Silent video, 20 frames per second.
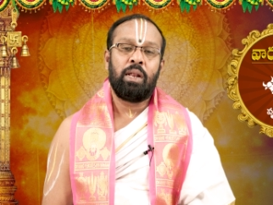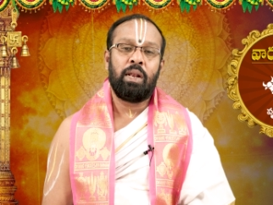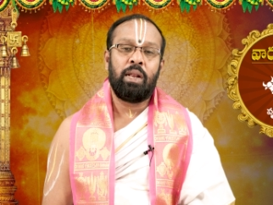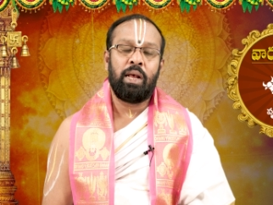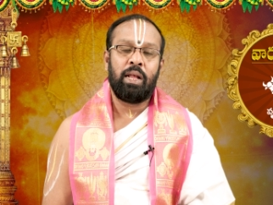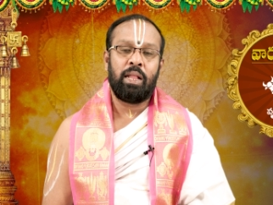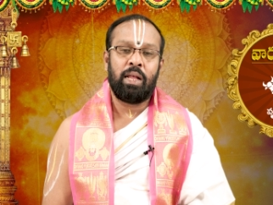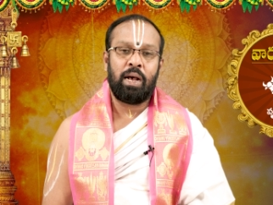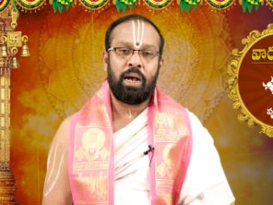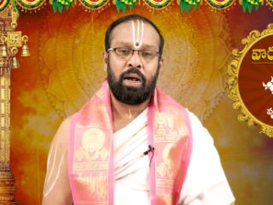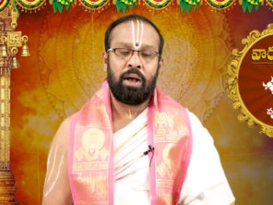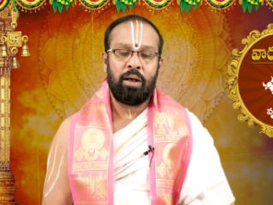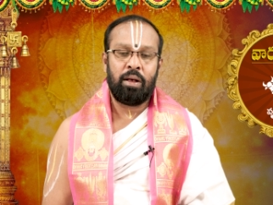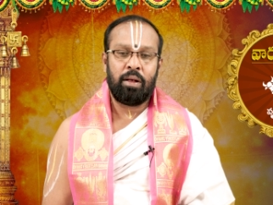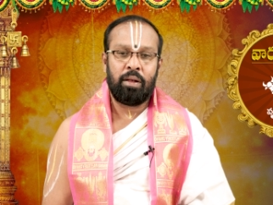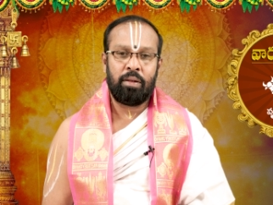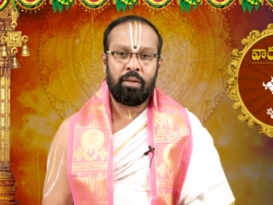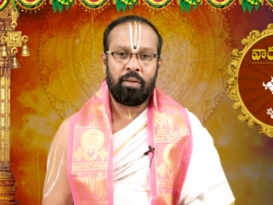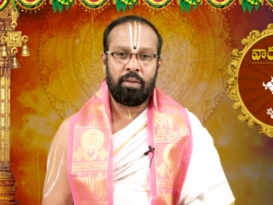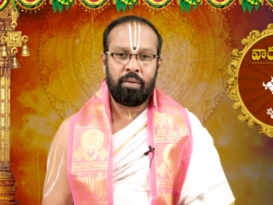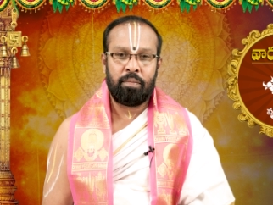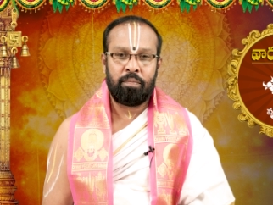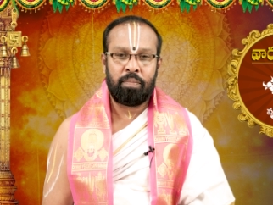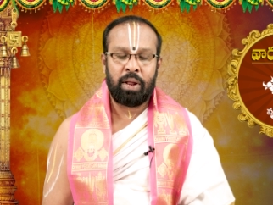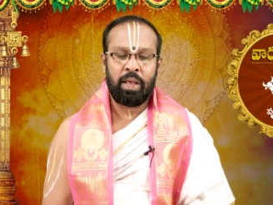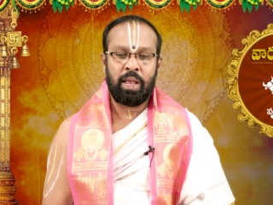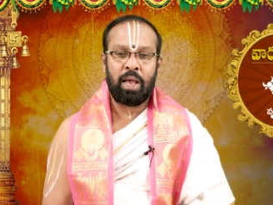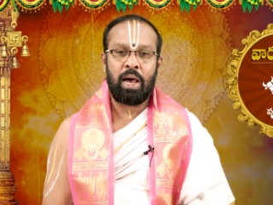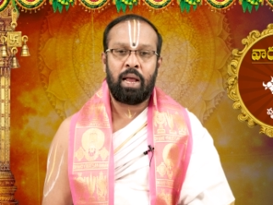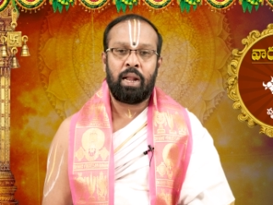లేదా
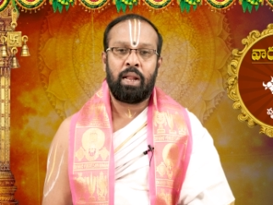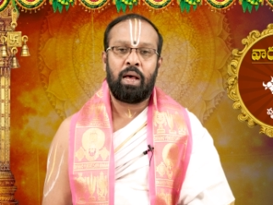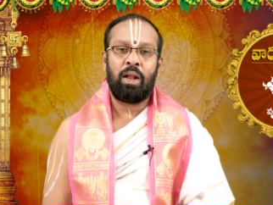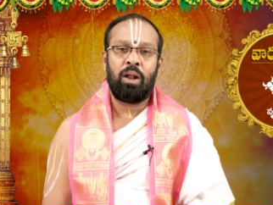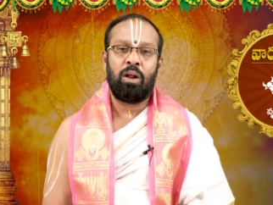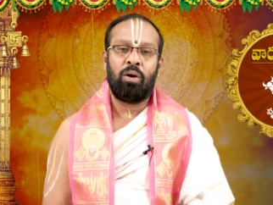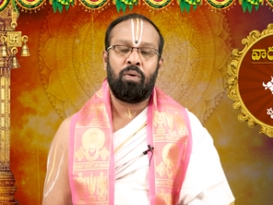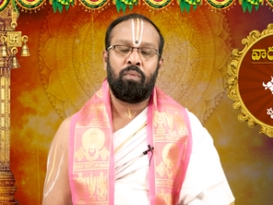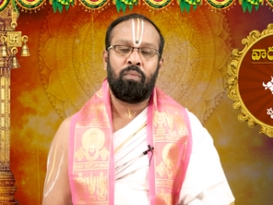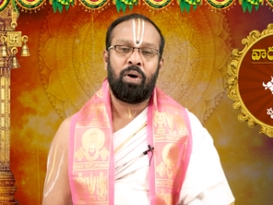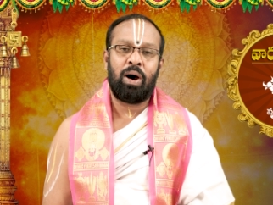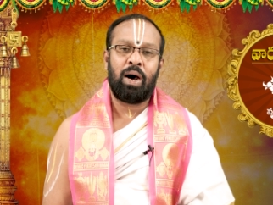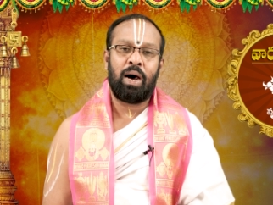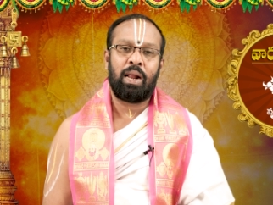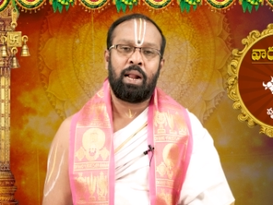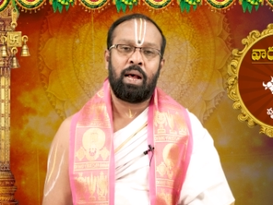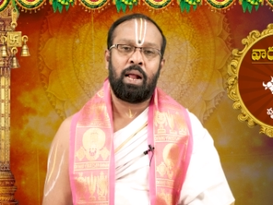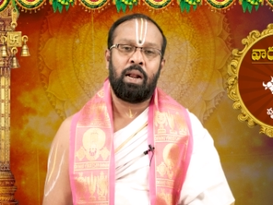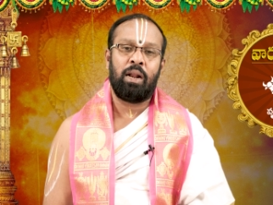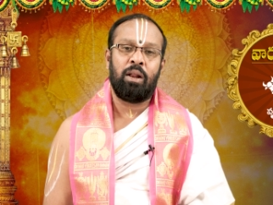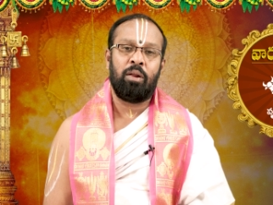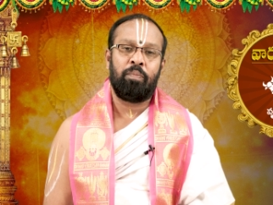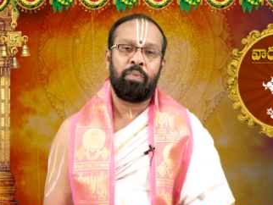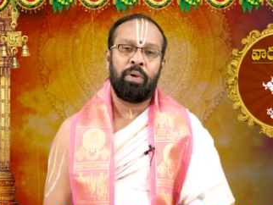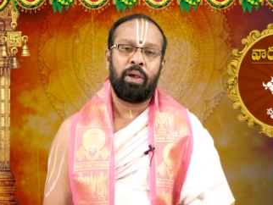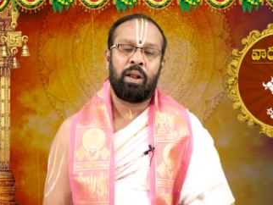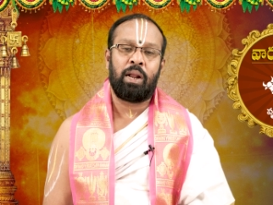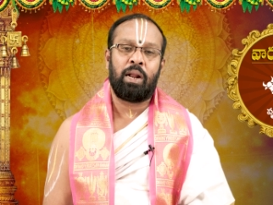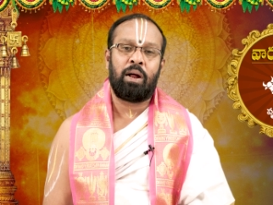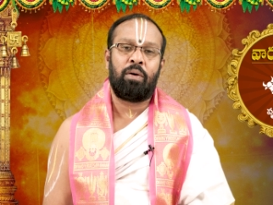ప్రయాణాల్లో వాహనాలు
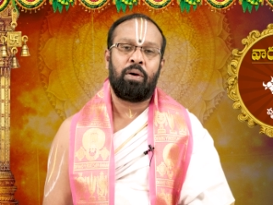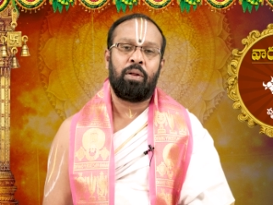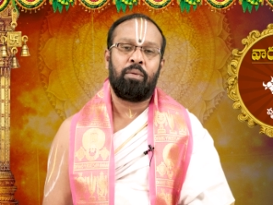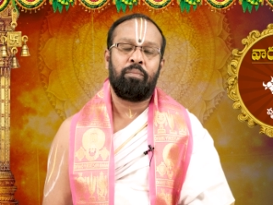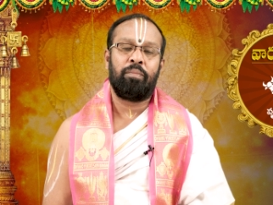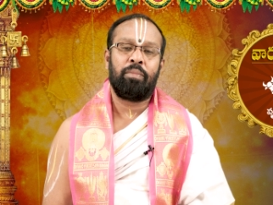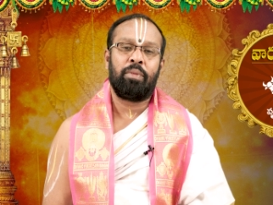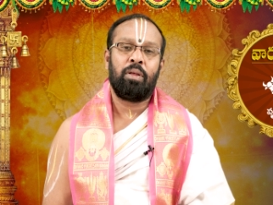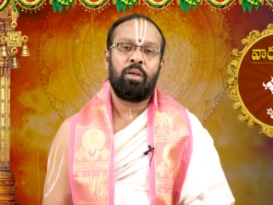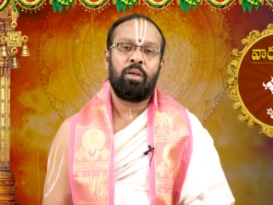రిపేర్ రావడం